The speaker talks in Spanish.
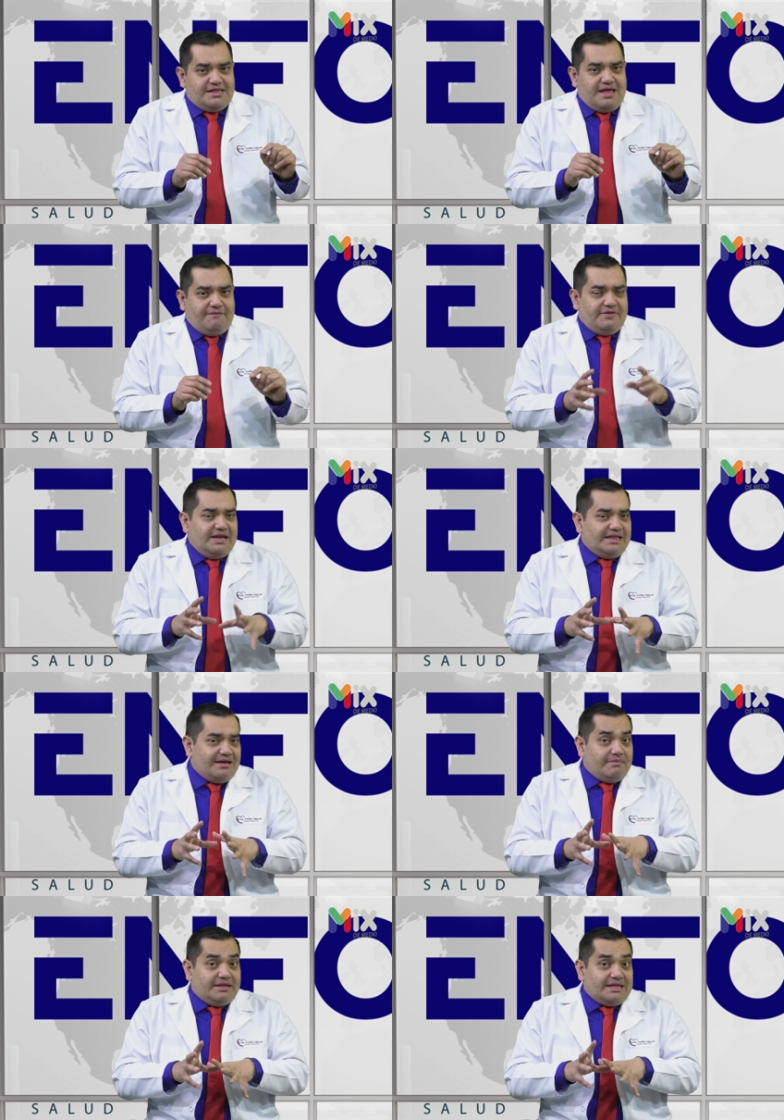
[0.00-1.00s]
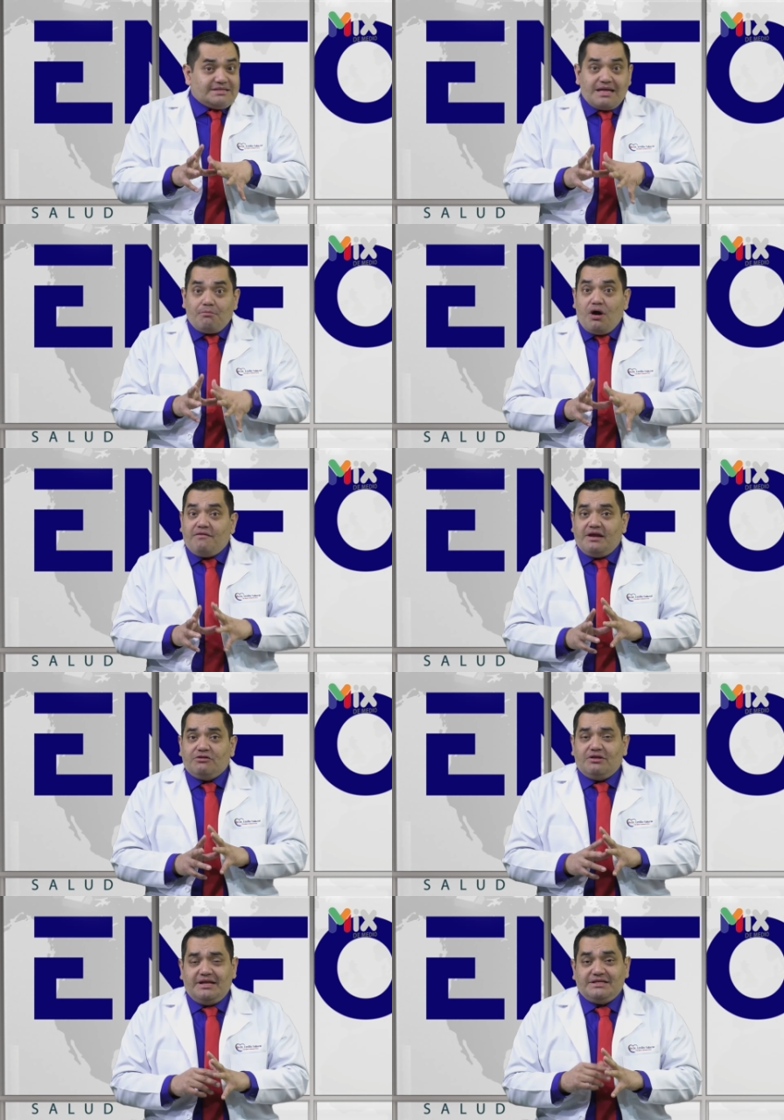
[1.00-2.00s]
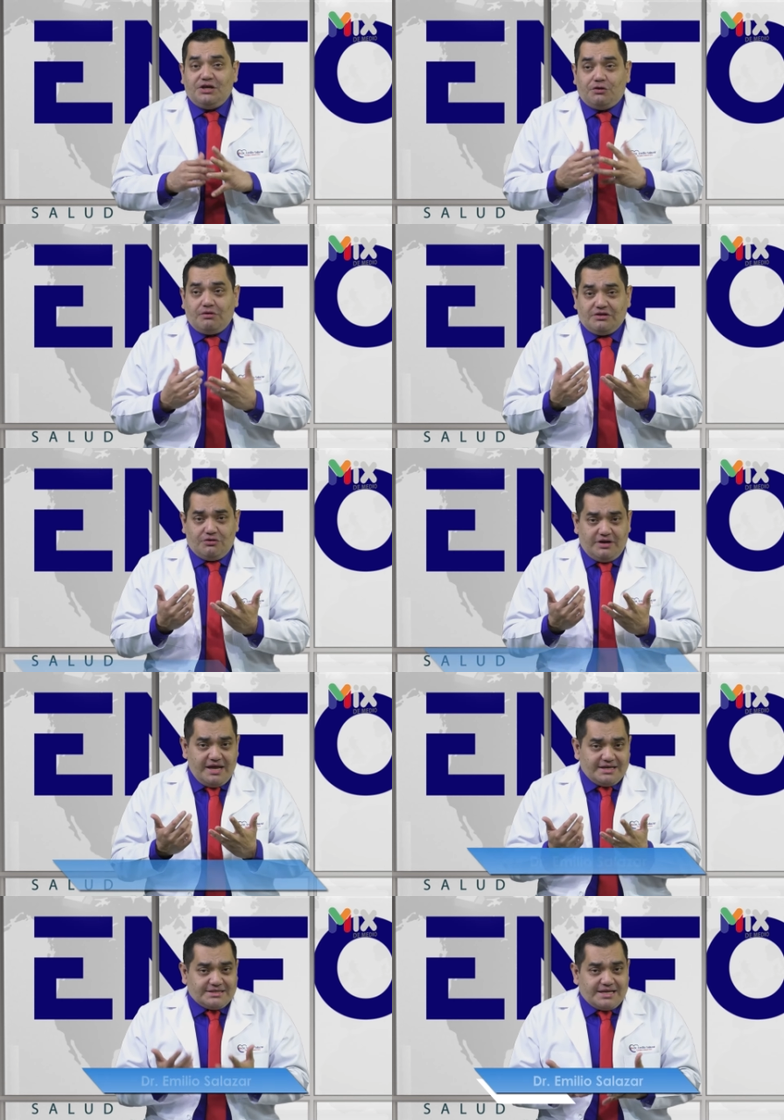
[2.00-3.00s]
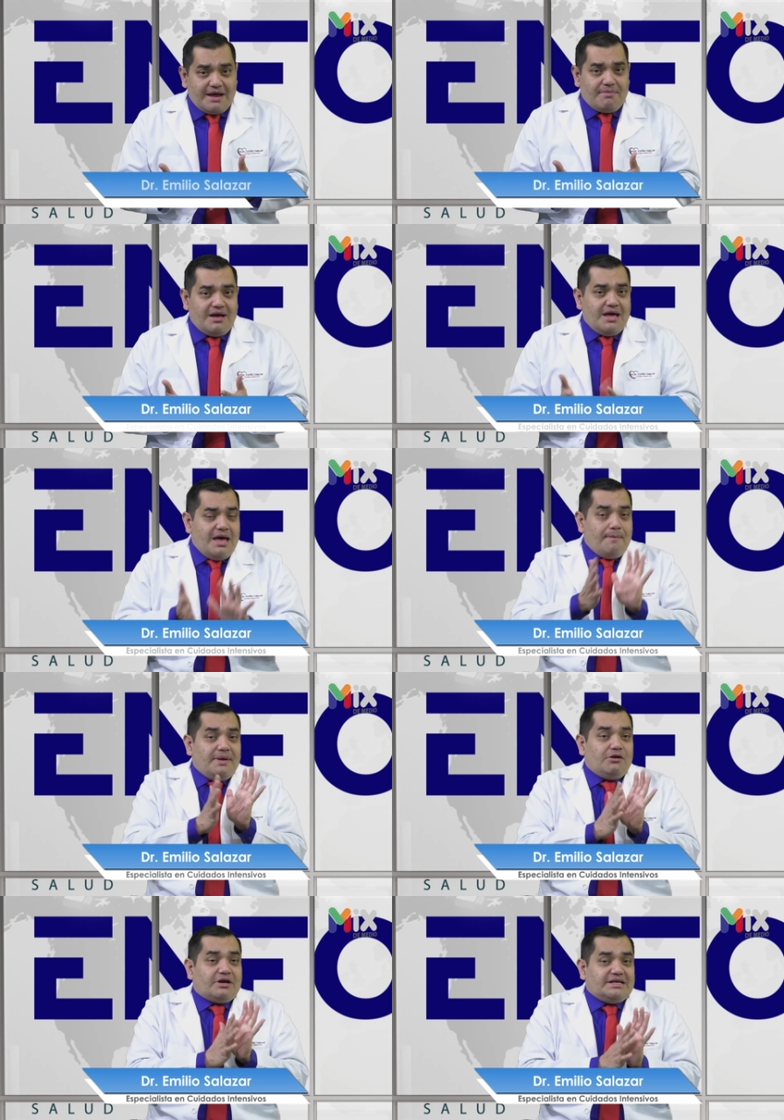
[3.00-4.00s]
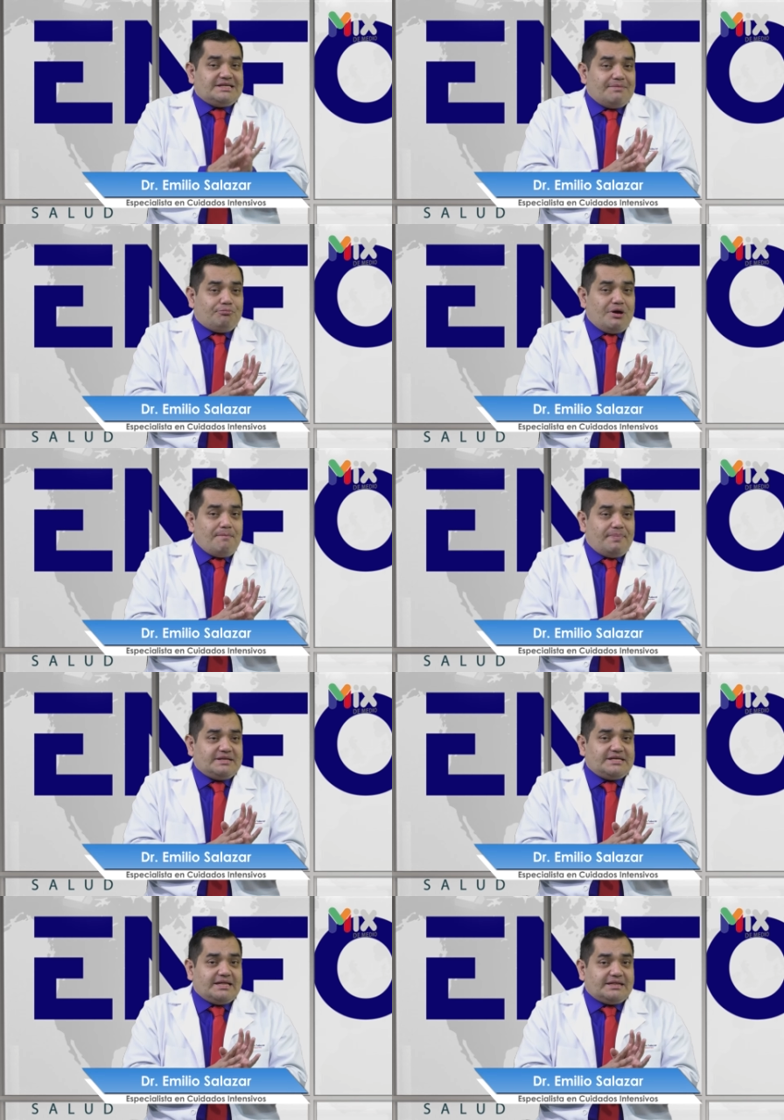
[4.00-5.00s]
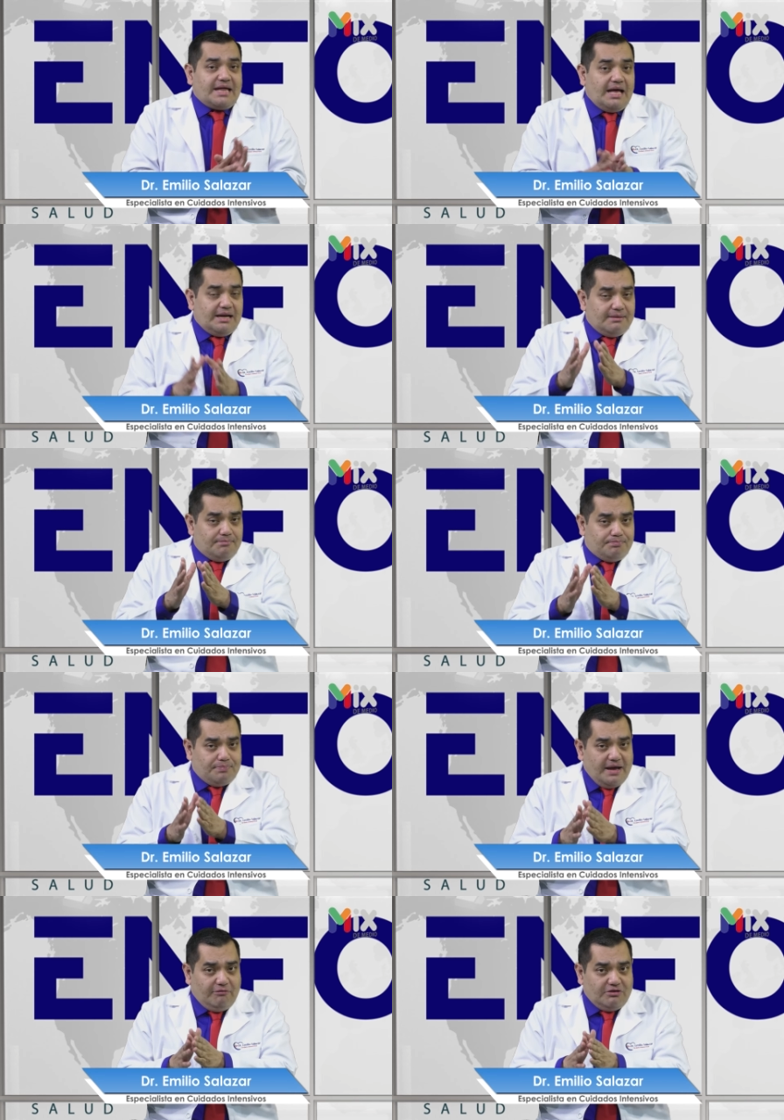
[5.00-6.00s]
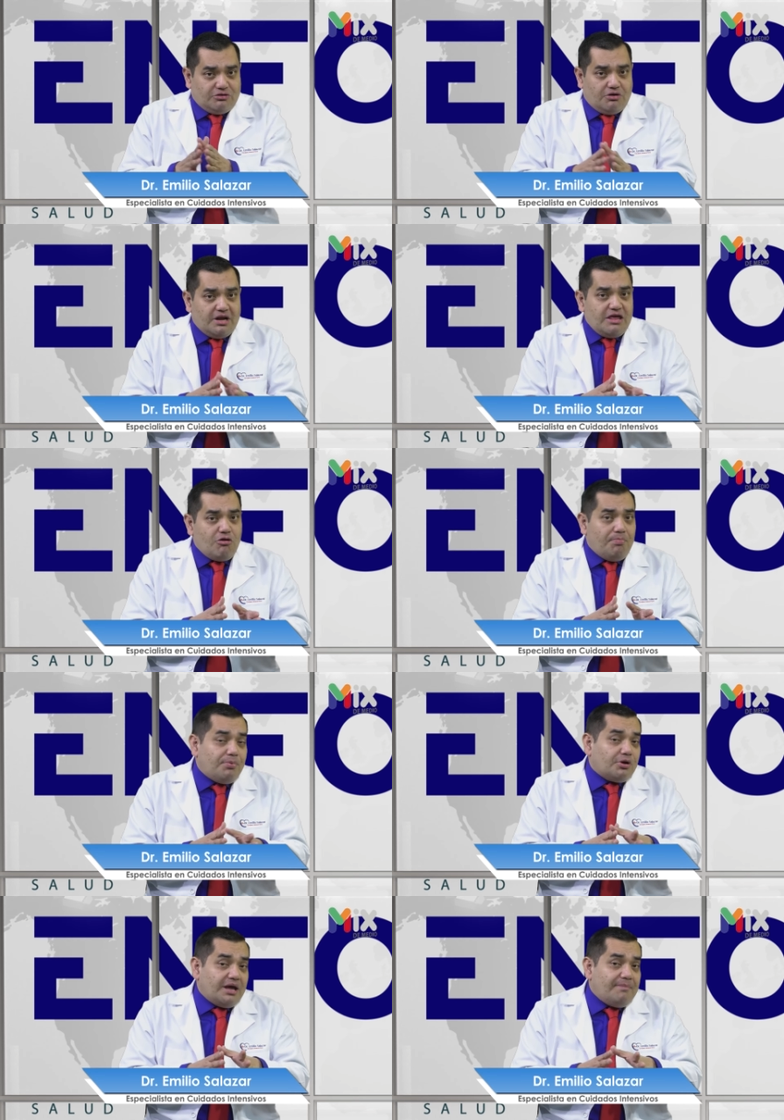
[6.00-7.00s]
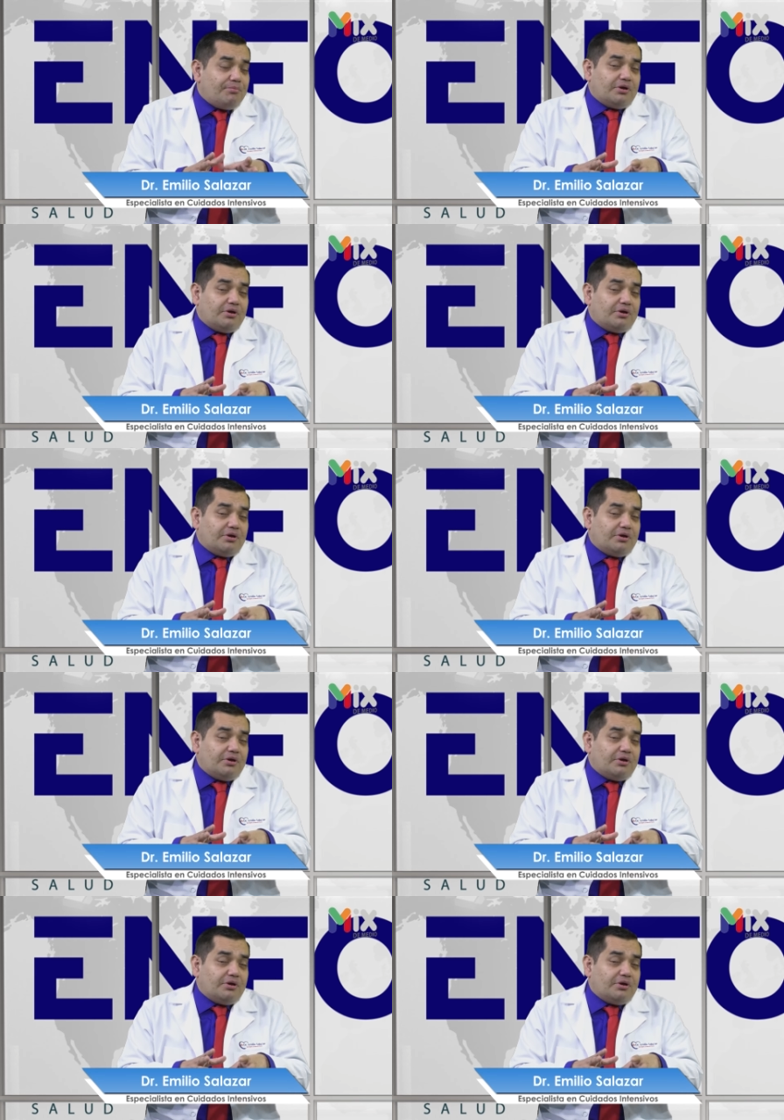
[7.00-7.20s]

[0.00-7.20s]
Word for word: Definitivamente estamos hablando de situaciones extremas, pero que se pueden presentar en nuestros niños. ¿Por qué?